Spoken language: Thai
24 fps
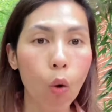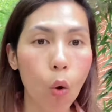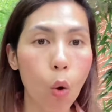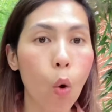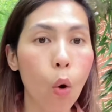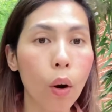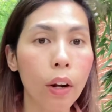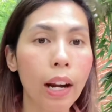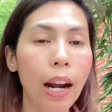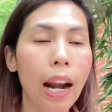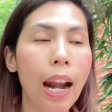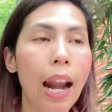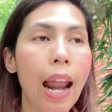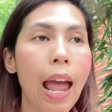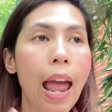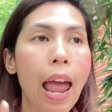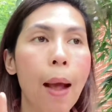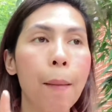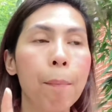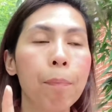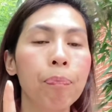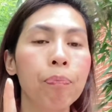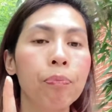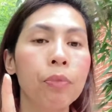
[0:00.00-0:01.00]
โค้ดนั้นแหละ
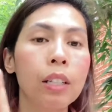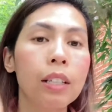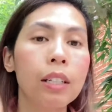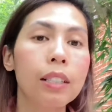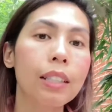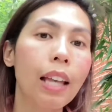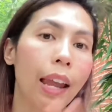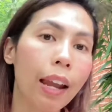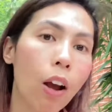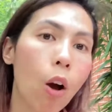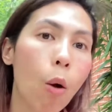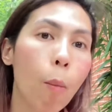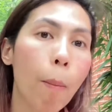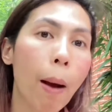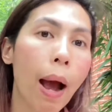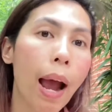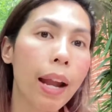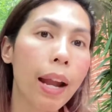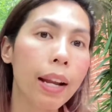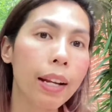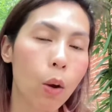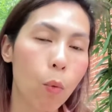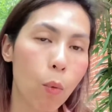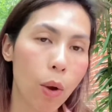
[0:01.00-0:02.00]
ใส่เข้าไป
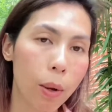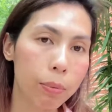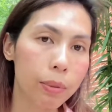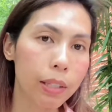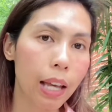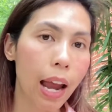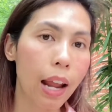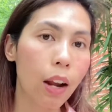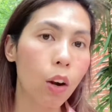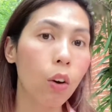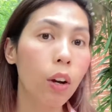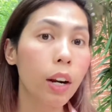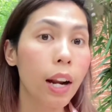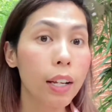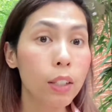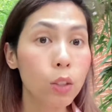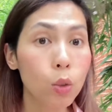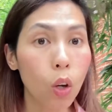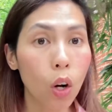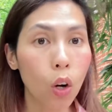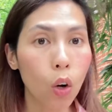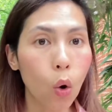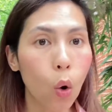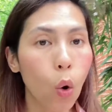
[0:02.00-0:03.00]
ในเว็บไซต์เราก็ได้
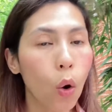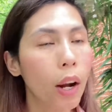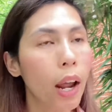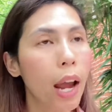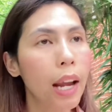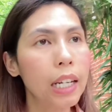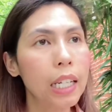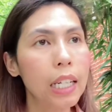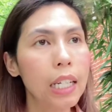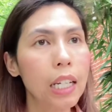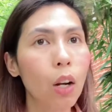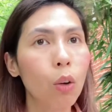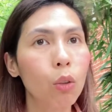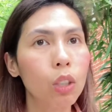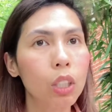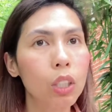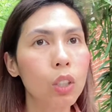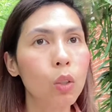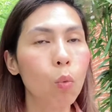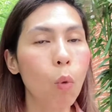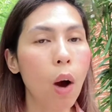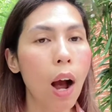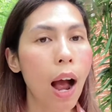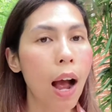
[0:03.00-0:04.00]
ส่วนลดอันนี้เรา
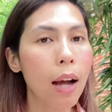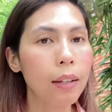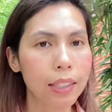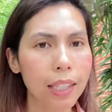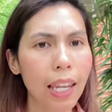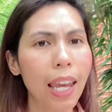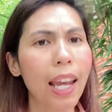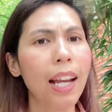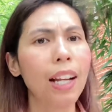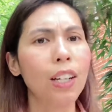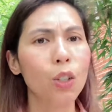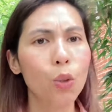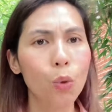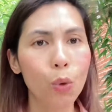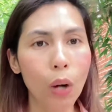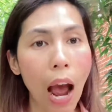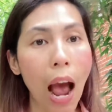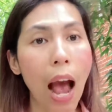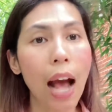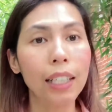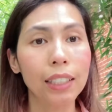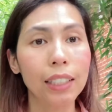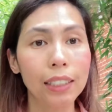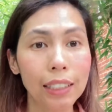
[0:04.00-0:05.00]
ถือว่าเจ๋งอยู่
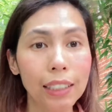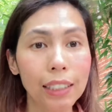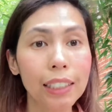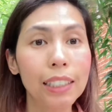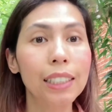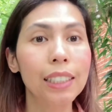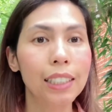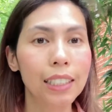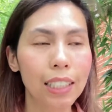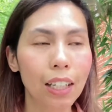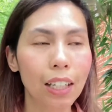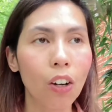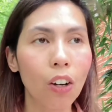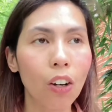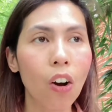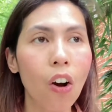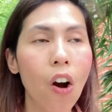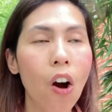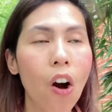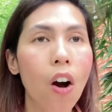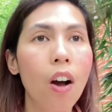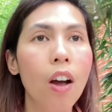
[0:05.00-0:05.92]
นะแล้วก็